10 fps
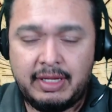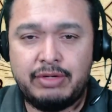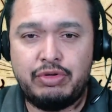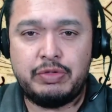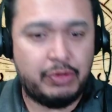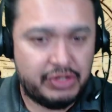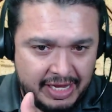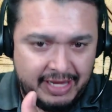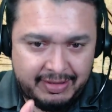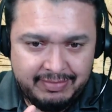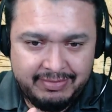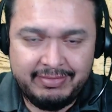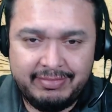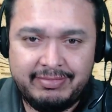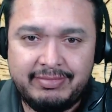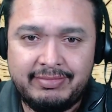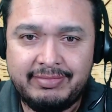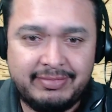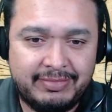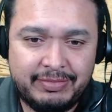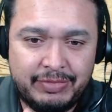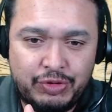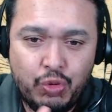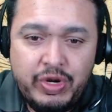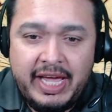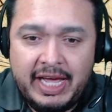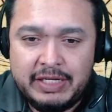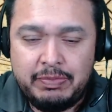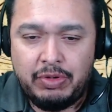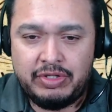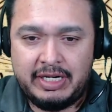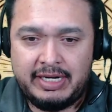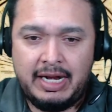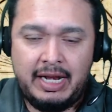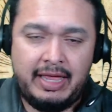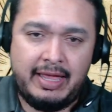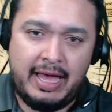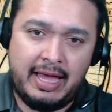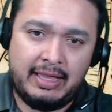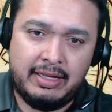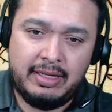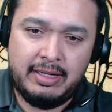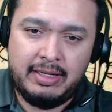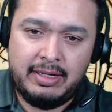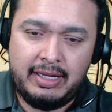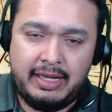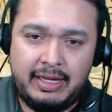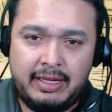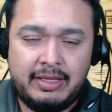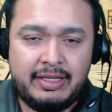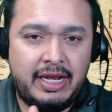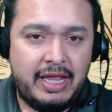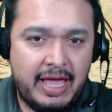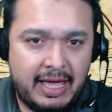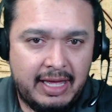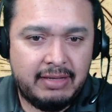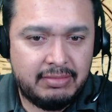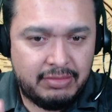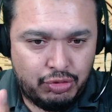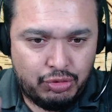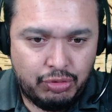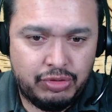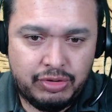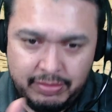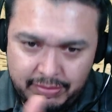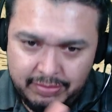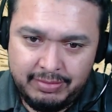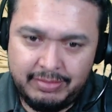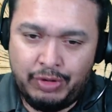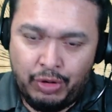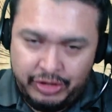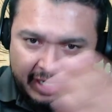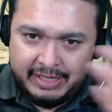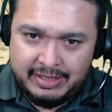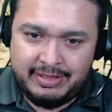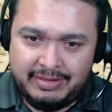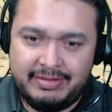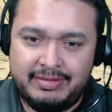su esposa, su única esposa en realidad, eh, tenía sus otras